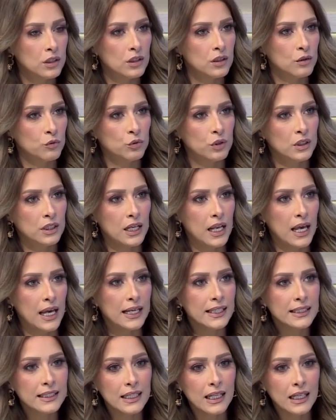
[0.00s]

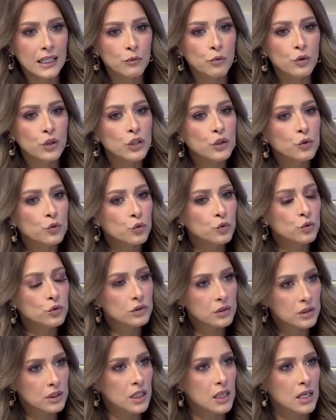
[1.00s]
والحاجات اللي احنا ممكن
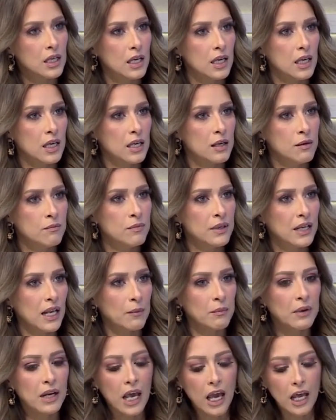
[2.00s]
نكون آه،
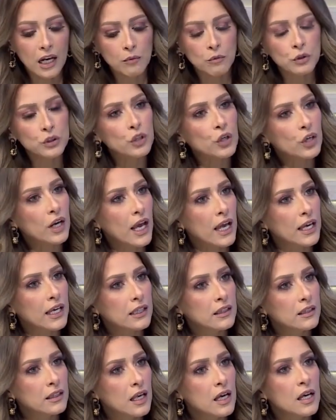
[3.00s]
بنعملها على مدار
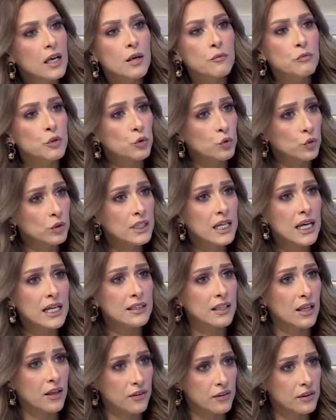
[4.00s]
حياتنا بيكون ليها
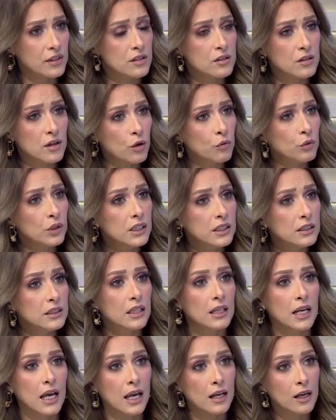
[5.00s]
تاثير قوي
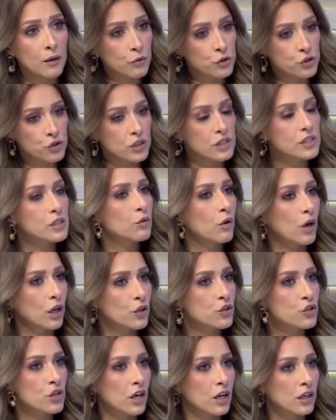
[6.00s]
جدا على بشرتي
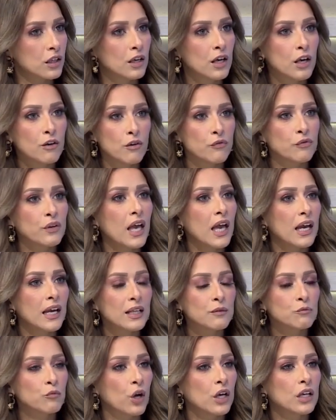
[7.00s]
وعلى شعري في
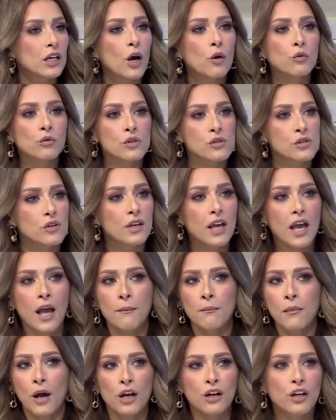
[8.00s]
حاجات معينه او نصايح
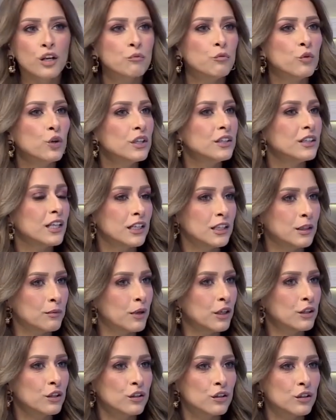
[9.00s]
عامه حضرتك ممكن
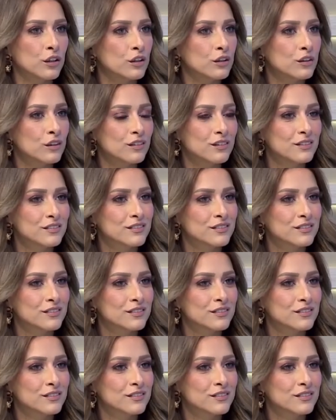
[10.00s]
تقدمها لنا النهارده